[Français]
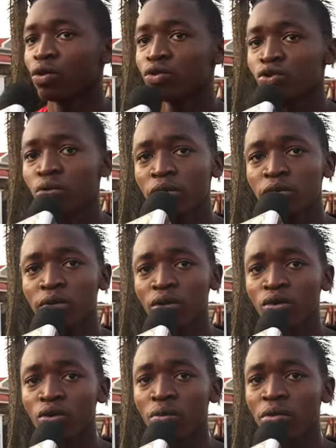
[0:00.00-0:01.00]
Je ne pense pas
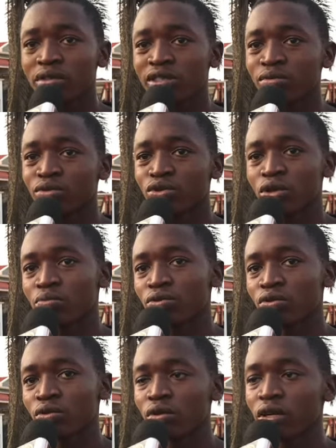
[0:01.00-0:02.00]
que le romantisme seul
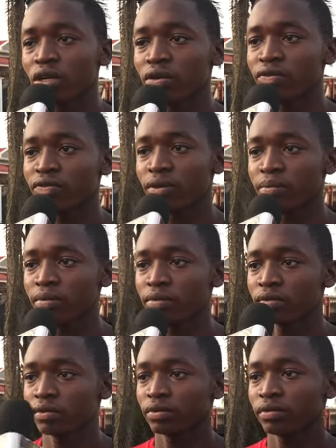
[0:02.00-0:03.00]
puisse conquérir une femme.
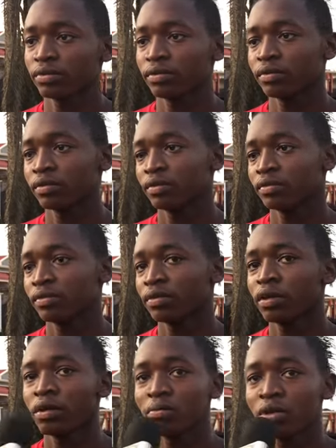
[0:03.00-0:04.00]
Et pourquoi
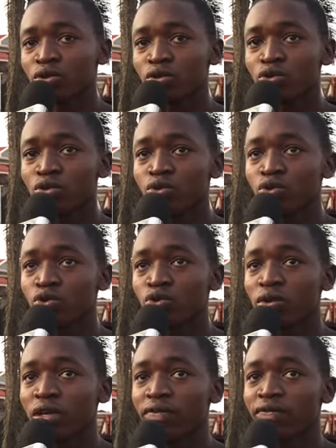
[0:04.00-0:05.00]
parce que de nos
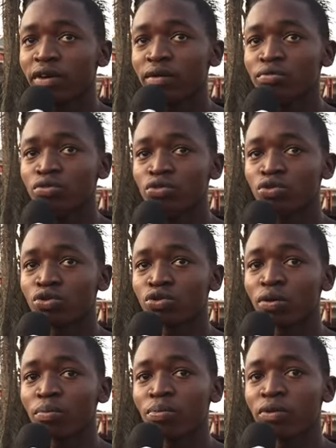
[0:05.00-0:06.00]
jours, les femmes ne
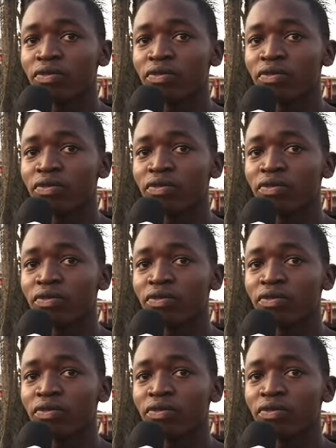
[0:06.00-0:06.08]
sont plus